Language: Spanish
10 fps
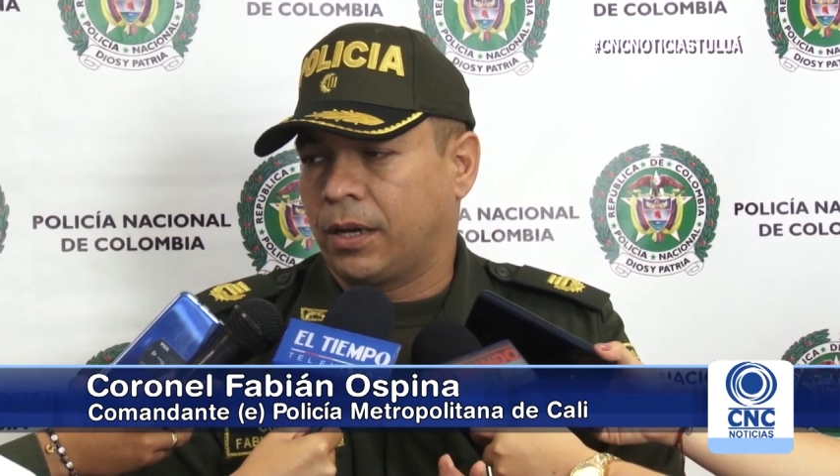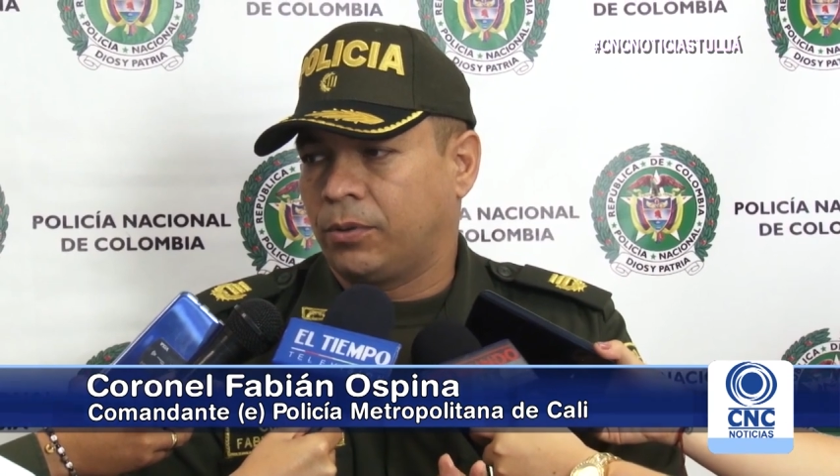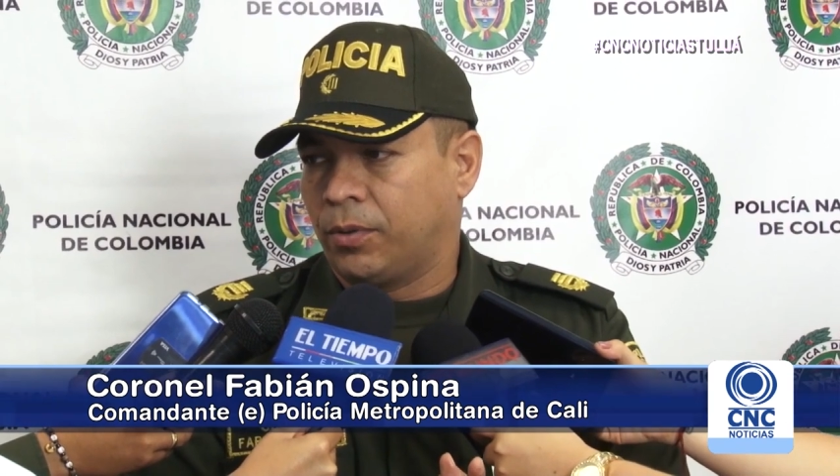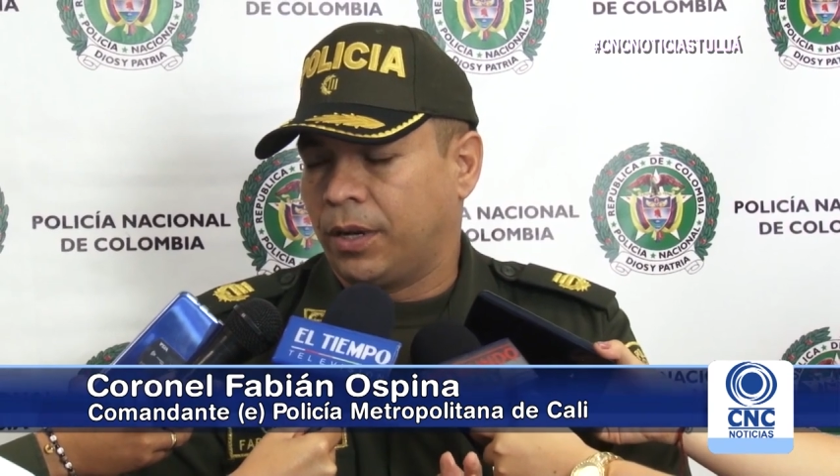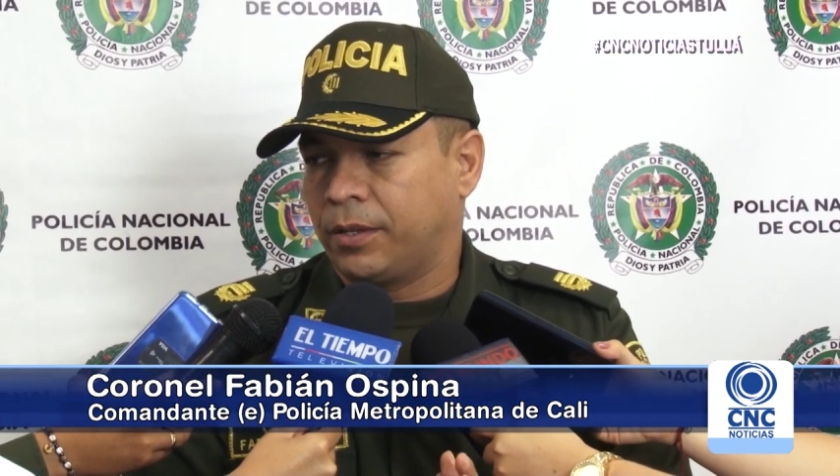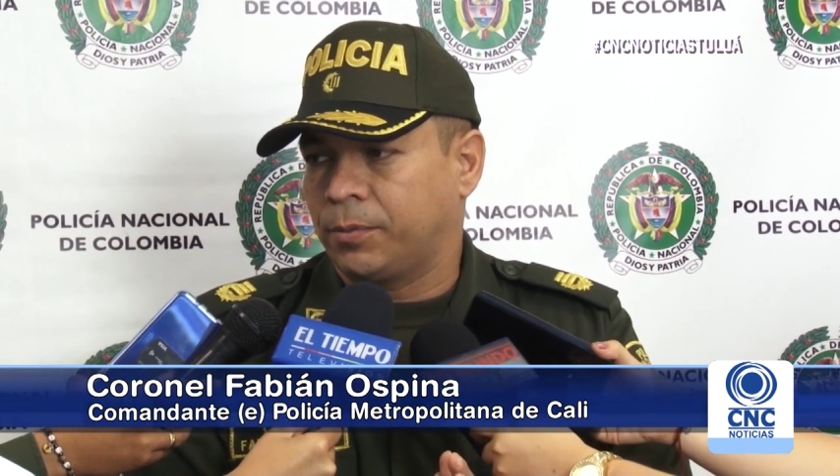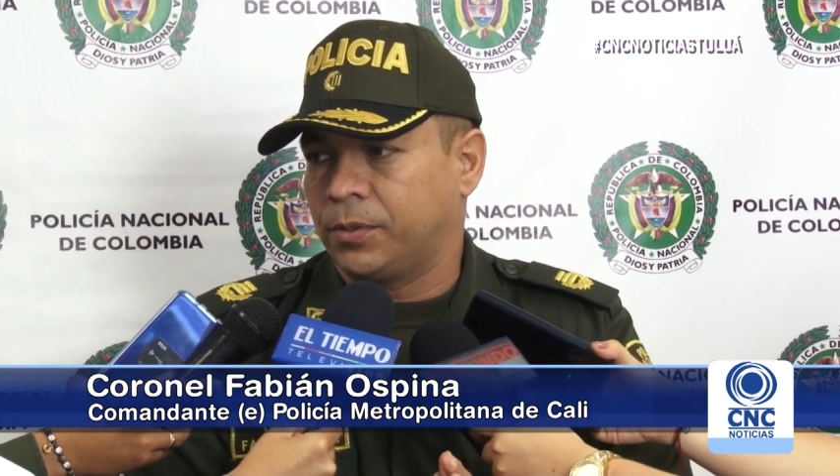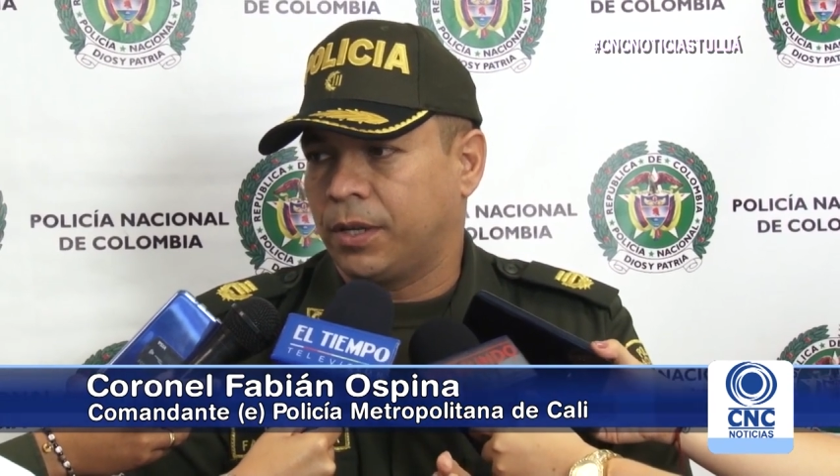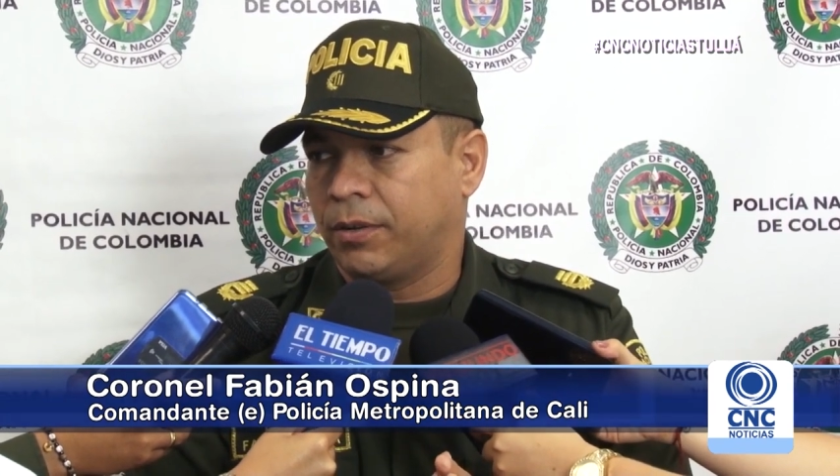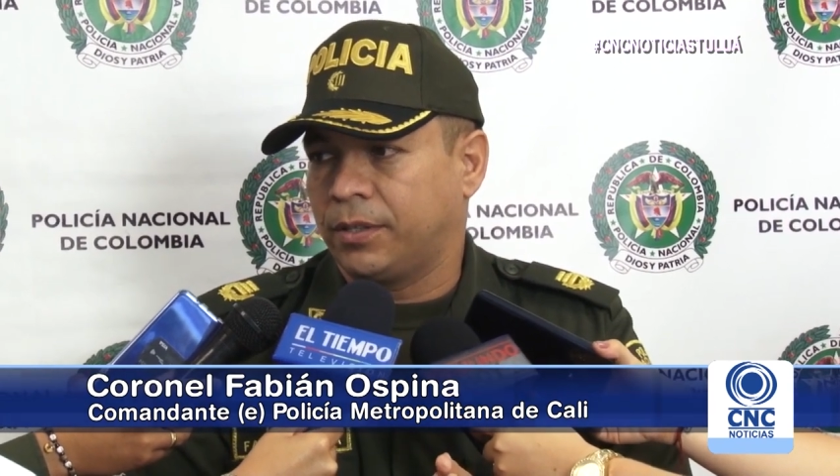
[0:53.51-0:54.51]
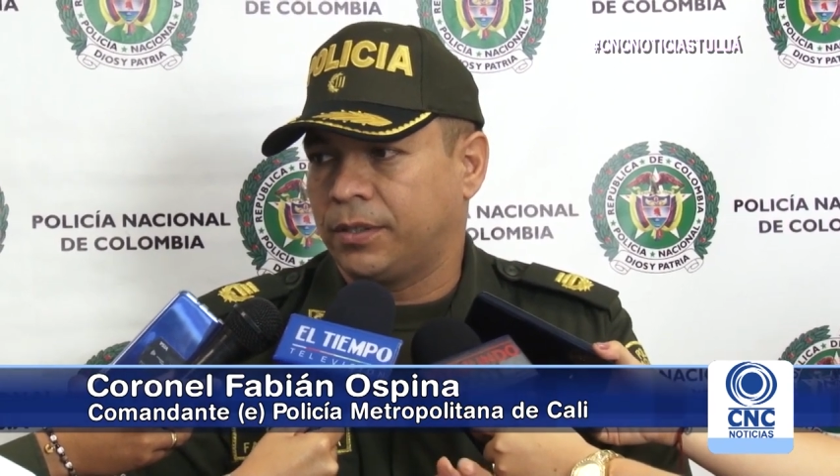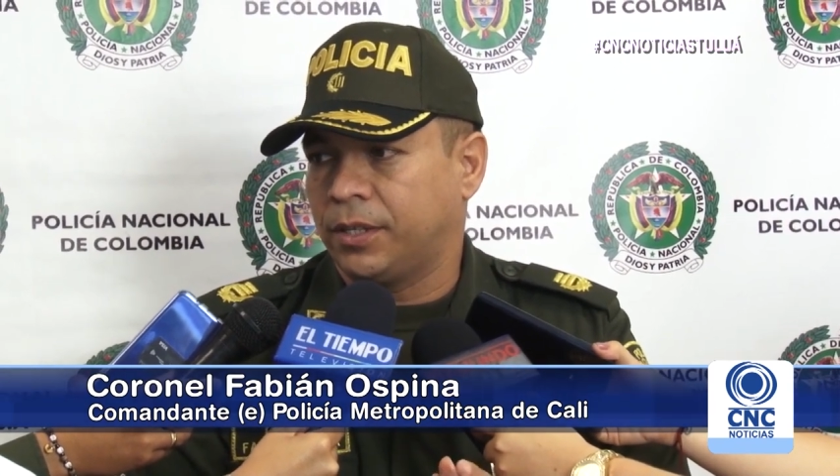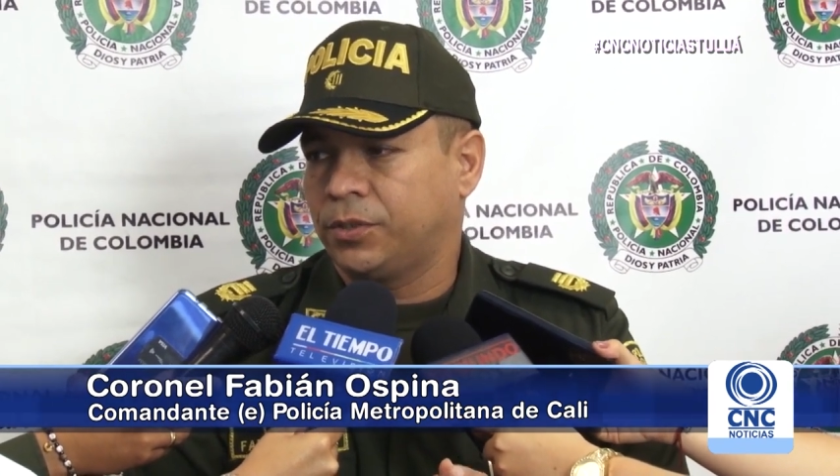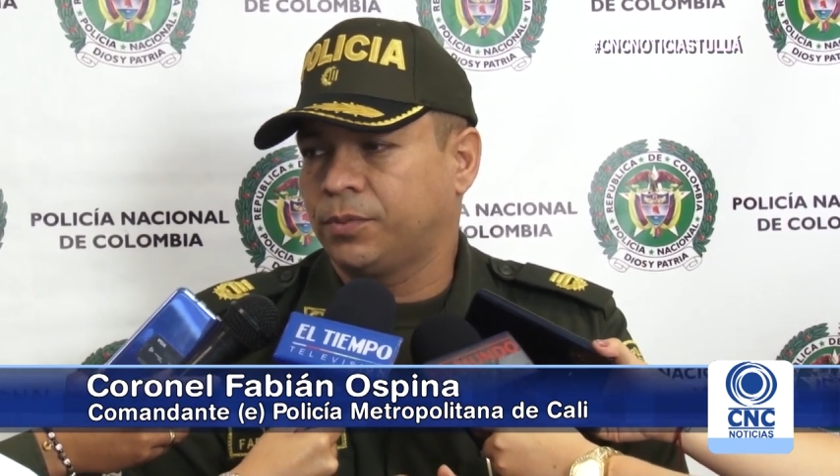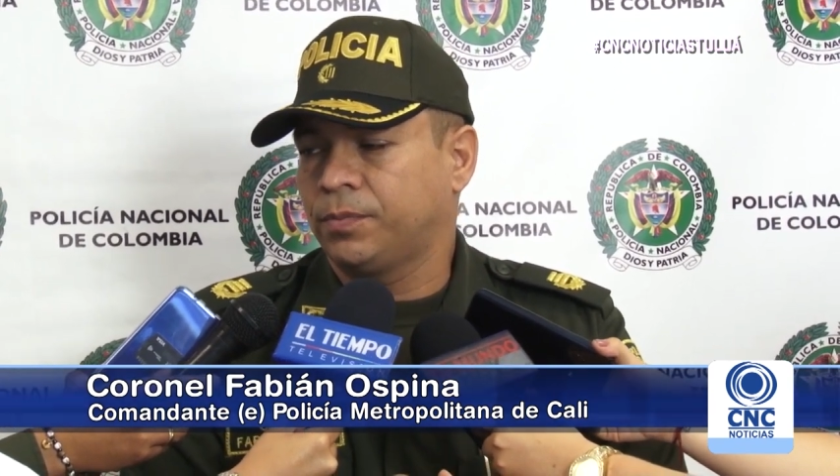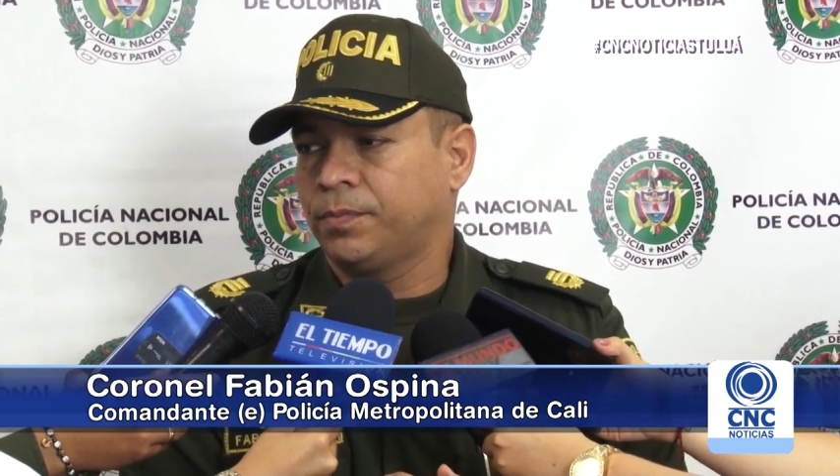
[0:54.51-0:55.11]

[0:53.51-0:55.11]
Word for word: la captura del responsable de este hecho.